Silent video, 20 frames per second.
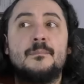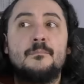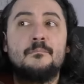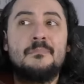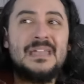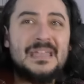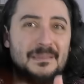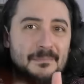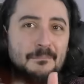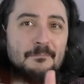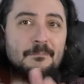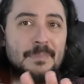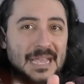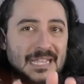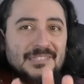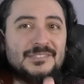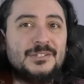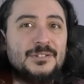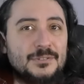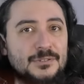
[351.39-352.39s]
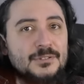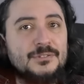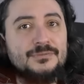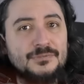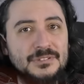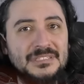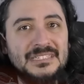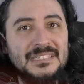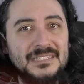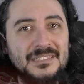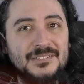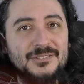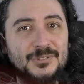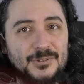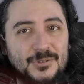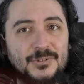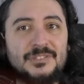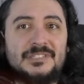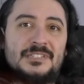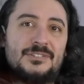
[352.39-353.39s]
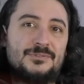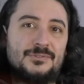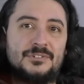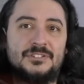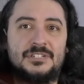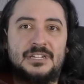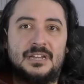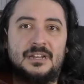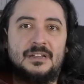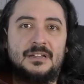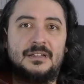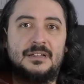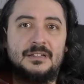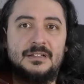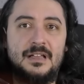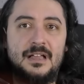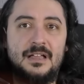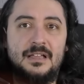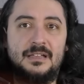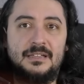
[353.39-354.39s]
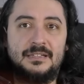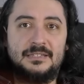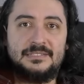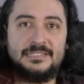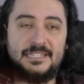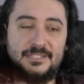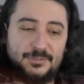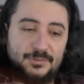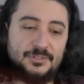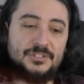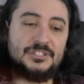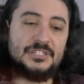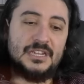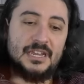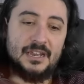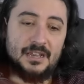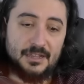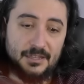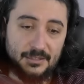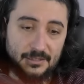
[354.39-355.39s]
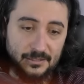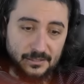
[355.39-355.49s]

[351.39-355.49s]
Mais personne ne vous dit ce que ça suggère. Ça suggère